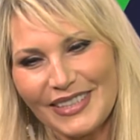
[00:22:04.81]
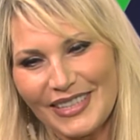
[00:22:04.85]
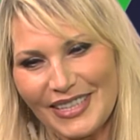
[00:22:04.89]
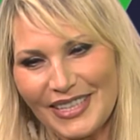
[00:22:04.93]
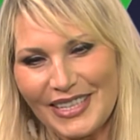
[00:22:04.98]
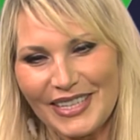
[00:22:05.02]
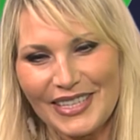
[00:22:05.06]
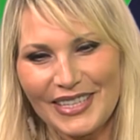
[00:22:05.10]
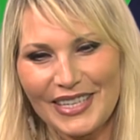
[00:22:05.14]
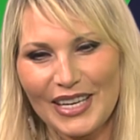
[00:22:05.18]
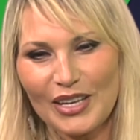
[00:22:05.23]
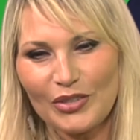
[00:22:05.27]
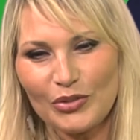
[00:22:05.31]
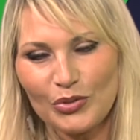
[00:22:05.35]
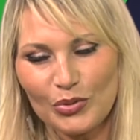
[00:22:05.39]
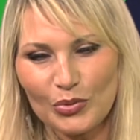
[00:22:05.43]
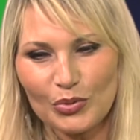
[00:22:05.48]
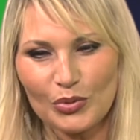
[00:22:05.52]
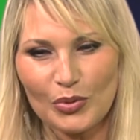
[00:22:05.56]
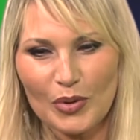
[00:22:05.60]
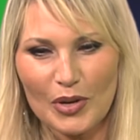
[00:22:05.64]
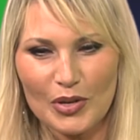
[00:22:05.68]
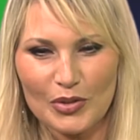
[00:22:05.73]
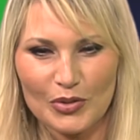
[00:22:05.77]
Et il y a deux
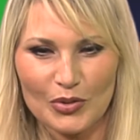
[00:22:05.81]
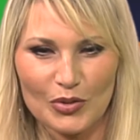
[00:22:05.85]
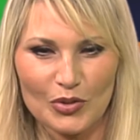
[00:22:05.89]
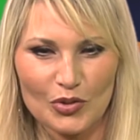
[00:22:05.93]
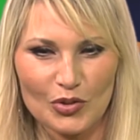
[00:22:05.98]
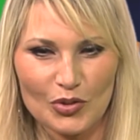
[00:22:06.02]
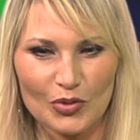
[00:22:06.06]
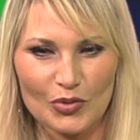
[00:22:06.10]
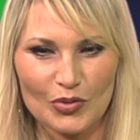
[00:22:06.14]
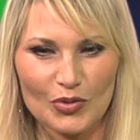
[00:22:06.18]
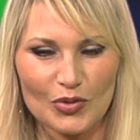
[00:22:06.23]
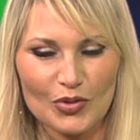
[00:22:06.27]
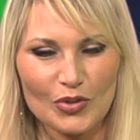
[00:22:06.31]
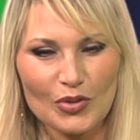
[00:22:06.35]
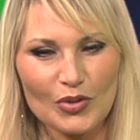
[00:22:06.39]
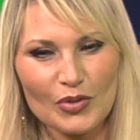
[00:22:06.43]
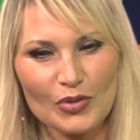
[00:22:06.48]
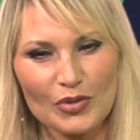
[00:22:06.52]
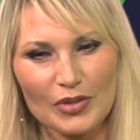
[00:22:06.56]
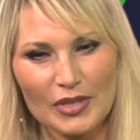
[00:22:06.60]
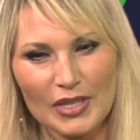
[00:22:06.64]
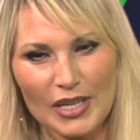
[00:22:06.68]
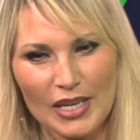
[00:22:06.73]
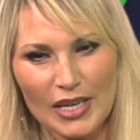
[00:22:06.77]
ou trois autres
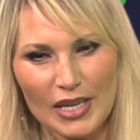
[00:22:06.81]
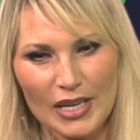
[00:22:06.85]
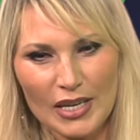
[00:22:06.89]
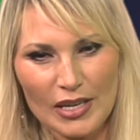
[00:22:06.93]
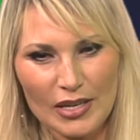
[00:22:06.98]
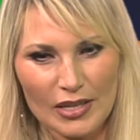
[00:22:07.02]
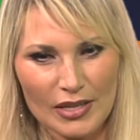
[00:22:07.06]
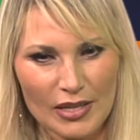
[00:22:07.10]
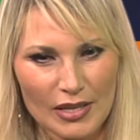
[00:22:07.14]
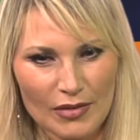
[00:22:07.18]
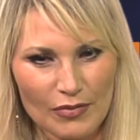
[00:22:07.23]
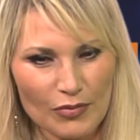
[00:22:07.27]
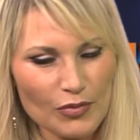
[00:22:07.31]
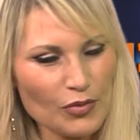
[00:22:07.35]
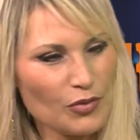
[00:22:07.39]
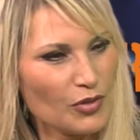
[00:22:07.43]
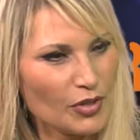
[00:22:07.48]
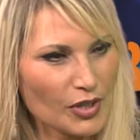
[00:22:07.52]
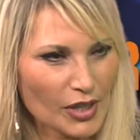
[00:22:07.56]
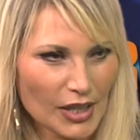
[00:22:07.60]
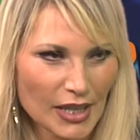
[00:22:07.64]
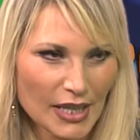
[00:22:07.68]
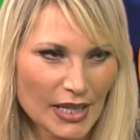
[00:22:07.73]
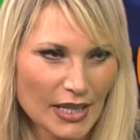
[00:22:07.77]
chansons, des,
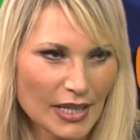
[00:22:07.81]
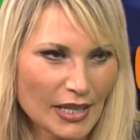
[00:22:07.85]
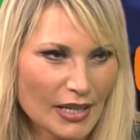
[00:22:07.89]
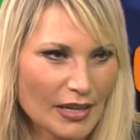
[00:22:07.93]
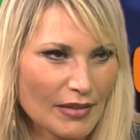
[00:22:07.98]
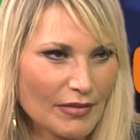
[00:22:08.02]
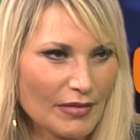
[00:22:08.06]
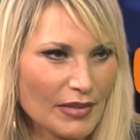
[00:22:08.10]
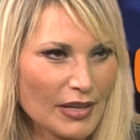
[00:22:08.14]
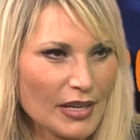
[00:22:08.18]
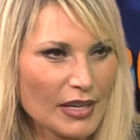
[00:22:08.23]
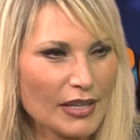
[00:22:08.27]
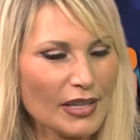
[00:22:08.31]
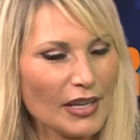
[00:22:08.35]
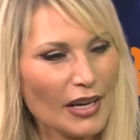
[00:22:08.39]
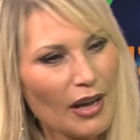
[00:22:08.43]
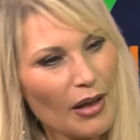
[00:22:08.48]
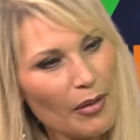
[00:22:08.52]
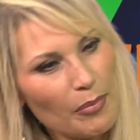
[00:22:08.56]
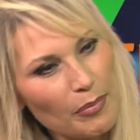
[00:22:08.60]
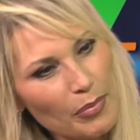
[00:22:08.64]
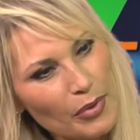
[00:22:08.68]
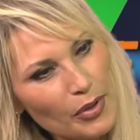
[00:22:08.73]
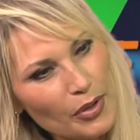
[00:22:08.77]
futurings avec des
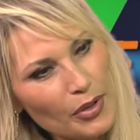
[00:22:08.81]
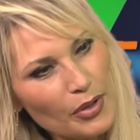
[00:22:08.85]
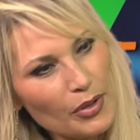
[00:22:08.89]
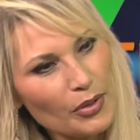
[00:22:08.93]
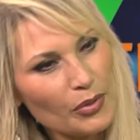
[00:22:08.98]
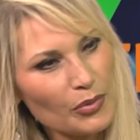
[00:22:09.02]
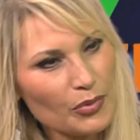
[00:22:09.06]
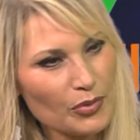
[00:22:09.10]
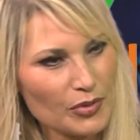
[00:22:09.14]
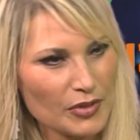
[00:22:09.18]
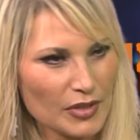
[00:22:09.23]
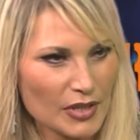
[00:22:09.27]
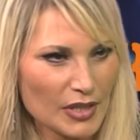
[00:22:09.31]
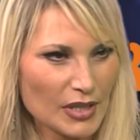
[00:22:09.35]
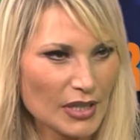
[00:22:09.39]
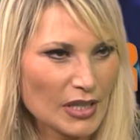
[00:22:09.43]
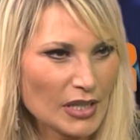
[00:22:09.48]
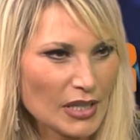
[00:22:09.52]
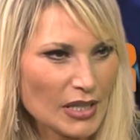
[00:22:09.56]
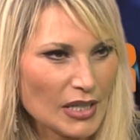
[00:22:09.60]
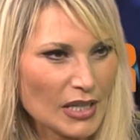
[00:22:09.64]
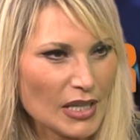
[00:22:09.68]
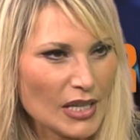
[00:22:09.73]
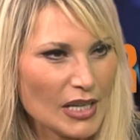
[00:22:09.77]
rappeurs
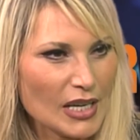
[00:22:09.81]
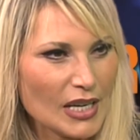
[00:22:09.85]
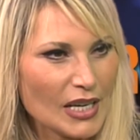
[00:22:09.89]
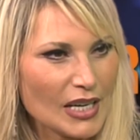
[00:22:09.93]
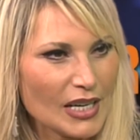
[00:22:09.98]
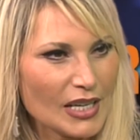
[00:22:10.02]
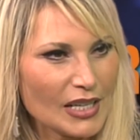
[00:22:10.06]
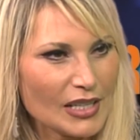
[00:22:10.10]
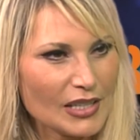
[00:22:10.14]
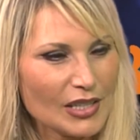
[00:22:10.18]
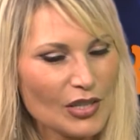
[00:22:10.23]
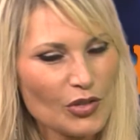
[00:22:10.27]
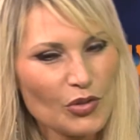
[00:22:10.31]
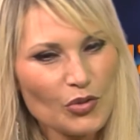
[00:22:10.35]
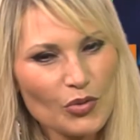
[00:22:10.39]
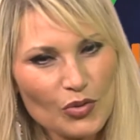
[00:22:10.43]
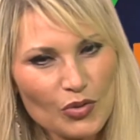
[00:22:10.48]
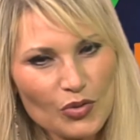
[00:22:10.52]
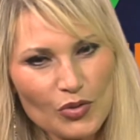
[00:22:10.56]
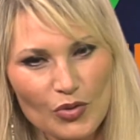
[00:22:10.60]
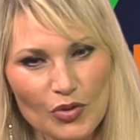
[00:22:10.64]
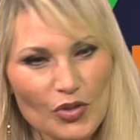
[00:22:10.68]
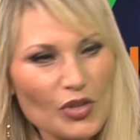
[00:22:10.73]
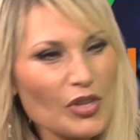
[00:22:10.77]
aussi. Des
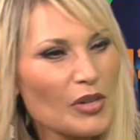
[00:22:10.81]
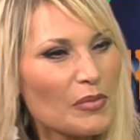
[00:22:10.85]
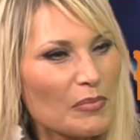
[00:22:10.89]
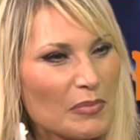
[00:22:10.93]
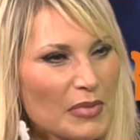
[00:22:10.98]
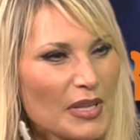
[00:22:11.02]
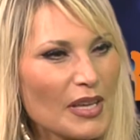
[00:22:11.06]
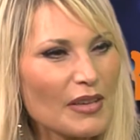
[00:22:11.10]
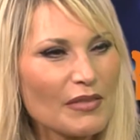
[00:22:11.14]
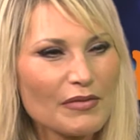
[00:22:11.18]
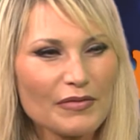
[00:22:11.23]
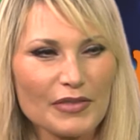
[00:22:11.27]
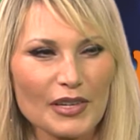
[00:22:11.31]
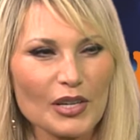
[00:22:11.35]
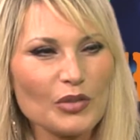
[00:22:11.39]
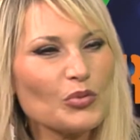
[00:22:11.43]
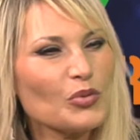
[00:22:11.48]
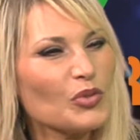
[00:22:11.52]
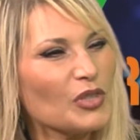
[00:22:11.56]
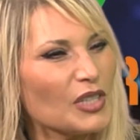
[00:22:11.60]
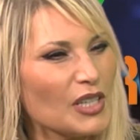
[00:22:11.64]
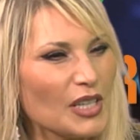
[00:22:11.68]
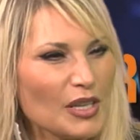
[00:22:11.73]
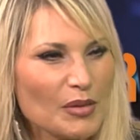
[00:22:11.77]
choses que j'aime bien faire,
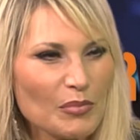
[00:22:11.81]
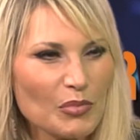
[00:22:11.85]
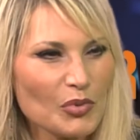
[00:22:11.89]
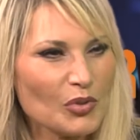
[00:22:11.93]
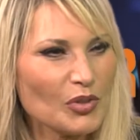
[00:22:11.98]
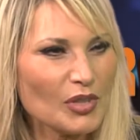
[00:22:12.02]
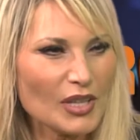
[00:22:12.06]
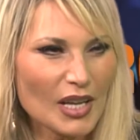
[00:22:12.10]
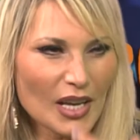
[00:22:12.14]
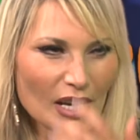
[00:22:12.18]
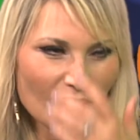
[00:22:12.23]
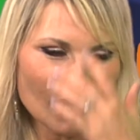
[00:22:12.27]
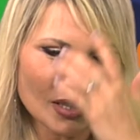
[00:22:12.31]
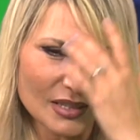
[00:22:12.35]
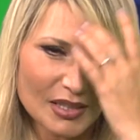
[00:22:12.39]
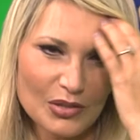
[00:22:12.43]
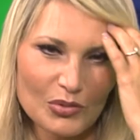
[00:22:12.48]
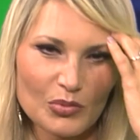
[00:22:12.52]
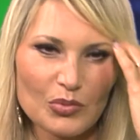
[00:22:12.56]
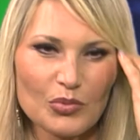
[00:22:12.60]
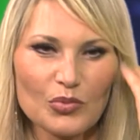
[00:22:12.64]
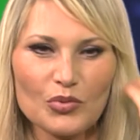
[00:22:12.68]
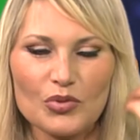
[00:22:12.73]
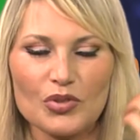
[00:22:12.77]
tout ce qui est moderne
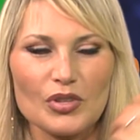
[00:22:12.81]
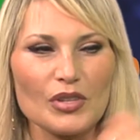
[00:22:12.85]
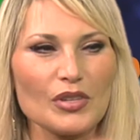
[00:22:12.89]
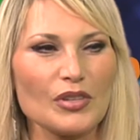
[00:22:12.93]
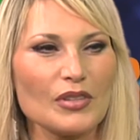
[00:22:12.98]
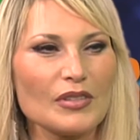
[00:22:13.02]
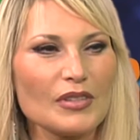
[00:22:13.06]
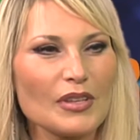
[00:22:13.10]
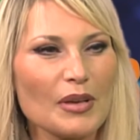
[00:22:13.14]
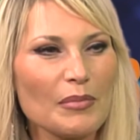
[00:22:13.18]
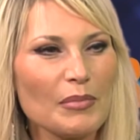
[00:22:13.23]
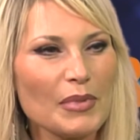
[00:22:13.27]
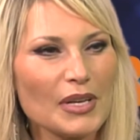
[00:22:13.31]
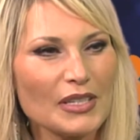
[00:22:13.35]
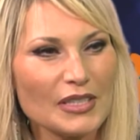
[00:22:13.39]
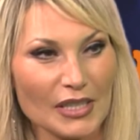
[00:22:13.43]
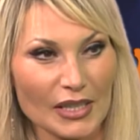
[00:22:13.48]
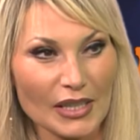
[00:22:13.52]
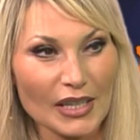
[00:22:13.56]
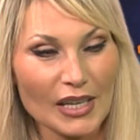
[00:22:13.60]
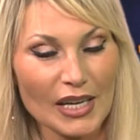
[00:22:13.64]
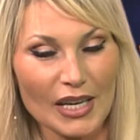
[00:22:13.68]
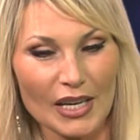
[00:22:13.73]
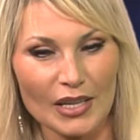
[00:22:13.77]
et tout, ça
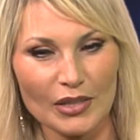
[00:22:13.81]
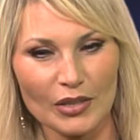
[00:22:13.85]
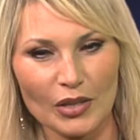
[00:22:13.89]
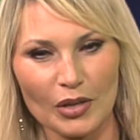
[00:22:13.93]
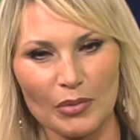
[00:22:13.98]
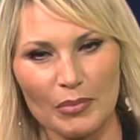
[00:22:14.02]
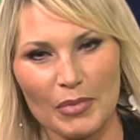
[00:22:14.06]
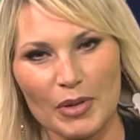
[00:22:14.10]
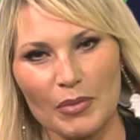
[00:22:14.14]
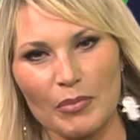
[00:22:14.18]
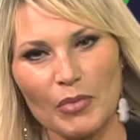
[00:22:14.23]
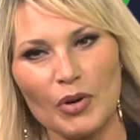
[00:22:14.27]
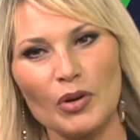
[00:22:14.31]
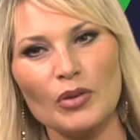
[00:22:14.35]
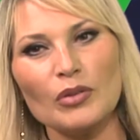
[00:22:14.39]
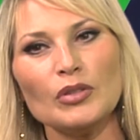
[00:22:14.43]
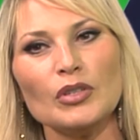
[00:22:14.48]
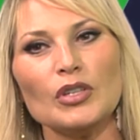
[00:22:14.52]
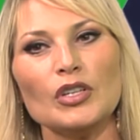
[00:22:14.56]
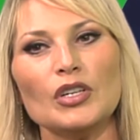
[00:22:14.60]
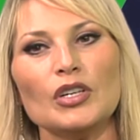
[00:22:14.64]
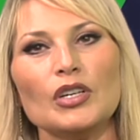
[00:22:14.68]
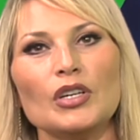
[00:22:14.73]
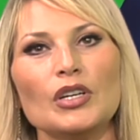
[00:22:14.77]
m'attire énormément.
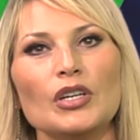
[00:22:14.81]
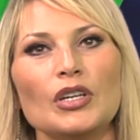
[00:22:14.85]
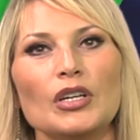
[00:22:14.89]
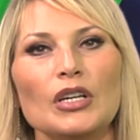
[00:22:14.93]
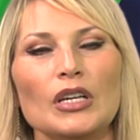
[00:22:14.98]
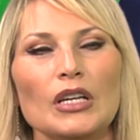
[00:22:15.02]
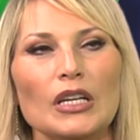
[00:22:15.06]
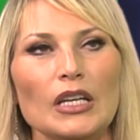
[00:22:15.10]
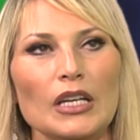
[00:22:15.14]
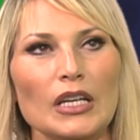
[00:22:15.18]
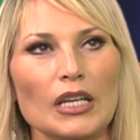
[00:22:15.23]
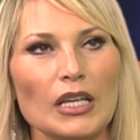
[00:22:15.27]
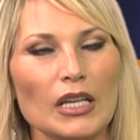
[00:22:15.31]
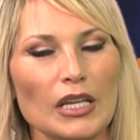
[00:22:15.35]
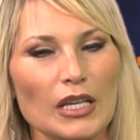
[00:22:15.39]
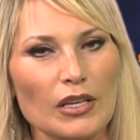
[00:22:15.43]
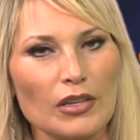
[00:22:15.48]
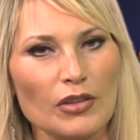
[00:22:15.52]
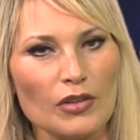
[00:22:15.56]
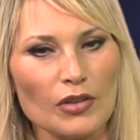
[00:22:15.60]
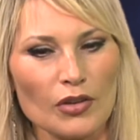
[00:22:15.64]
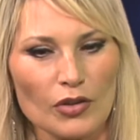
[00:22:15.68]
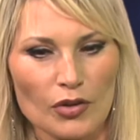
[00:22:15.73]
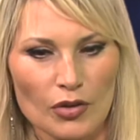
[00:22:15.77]

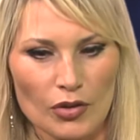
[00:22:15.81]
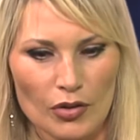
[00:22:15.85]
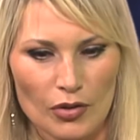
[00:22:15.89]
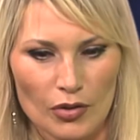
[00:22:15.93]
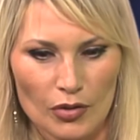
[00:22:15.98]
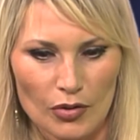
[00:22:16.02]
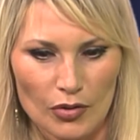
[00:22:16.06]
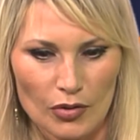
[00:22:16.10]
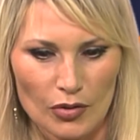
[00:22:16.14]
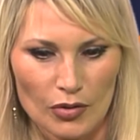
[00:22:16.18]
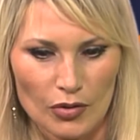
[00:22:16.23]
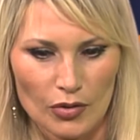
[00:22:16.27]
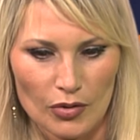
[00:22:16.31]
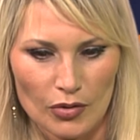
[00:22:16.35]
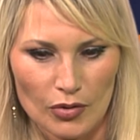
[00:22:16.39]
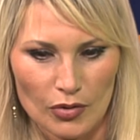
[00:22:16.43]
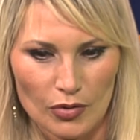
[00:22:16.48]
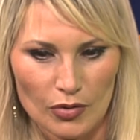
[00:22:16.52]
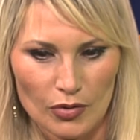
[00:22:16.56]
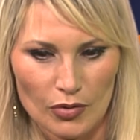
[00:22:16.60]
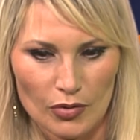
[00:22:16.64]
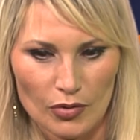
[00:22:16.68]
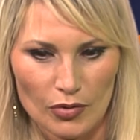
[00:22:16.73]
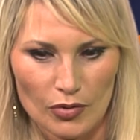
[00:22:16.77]
Et
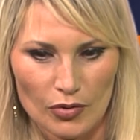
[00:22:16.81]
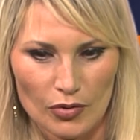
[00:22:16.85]
euh, ça